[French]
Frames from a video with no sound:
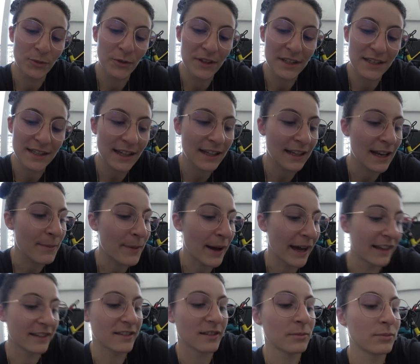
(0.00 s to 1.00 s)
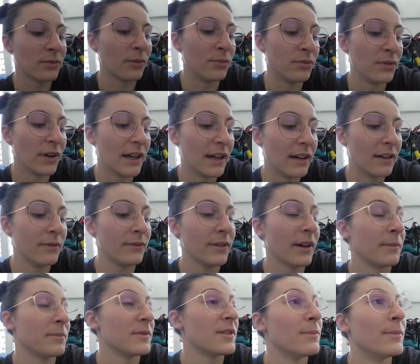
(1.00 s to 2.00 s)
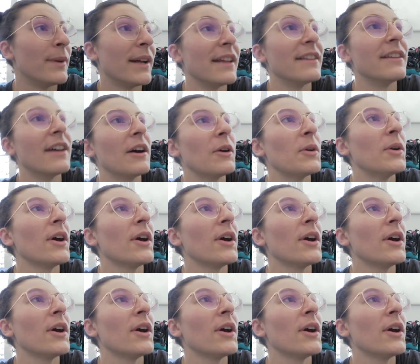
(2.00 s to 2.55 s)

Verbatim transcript: je me disais que là, par exemple, on pourrait faire une petite balade à